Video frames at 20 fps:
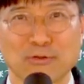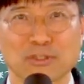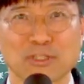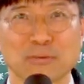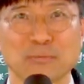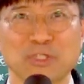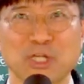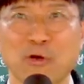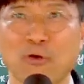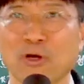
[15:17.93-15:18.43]

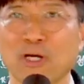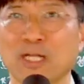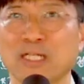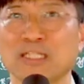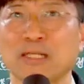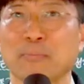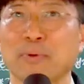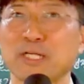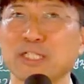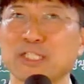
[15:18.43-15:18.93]
그럼
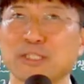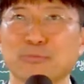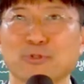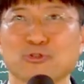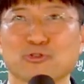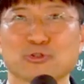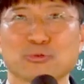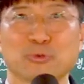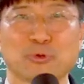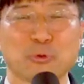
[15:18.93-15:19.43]
대환란때
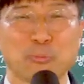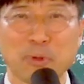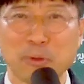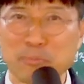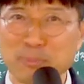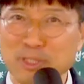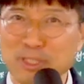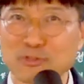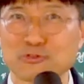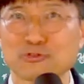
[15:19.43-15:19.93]
80억 죽으면 몇
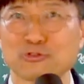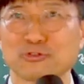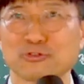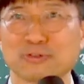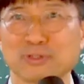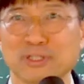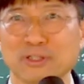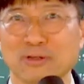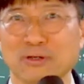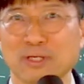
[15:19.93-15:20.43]
명이 죽은
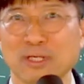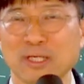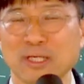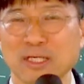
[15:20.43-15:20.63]
거예요.